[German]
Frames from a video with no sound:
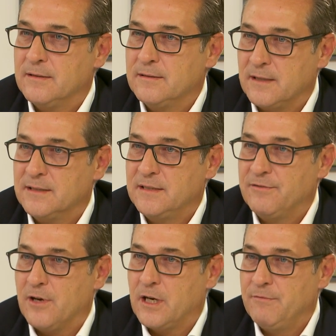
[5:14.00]
das ist die
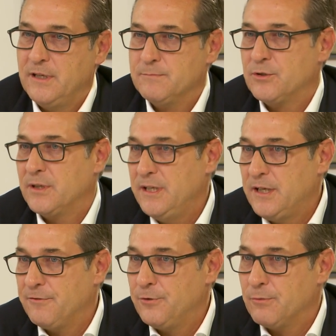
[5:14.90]
Frage, wie ist man dorthin
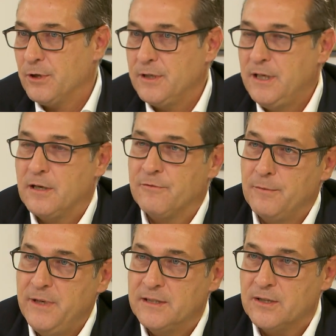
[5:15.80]
geführt worden? Ich kann für
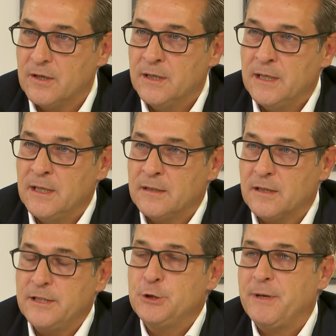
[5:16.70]
mich sagen,
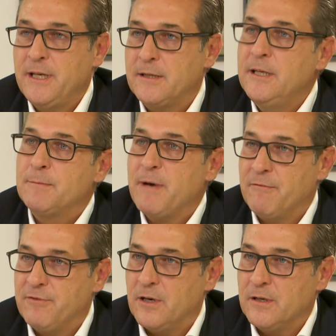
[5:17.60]
das entspricht nicht
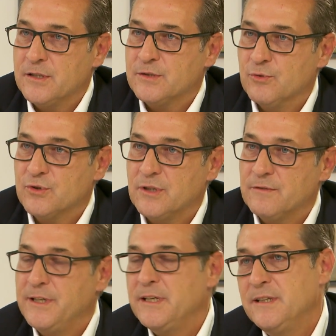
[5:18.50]
meinem Verhaltensmuster. Und
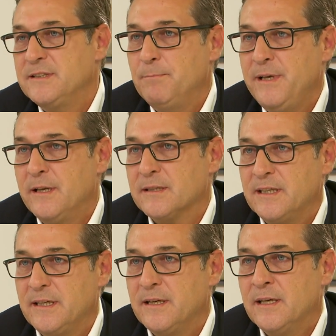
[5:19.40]
wenn ich diese Bilder
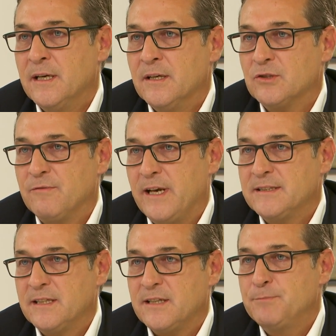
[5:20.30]
sehe, so weiß
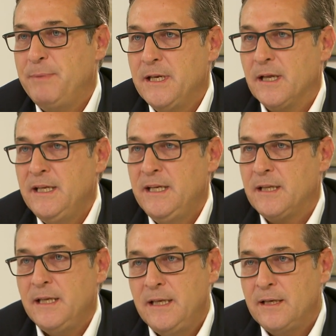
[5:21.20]
ich, das bin
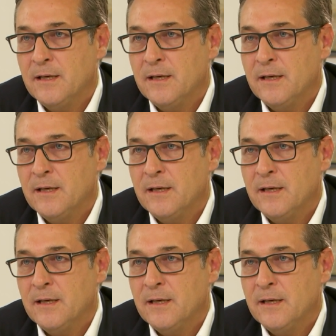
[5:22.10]
nicht ich.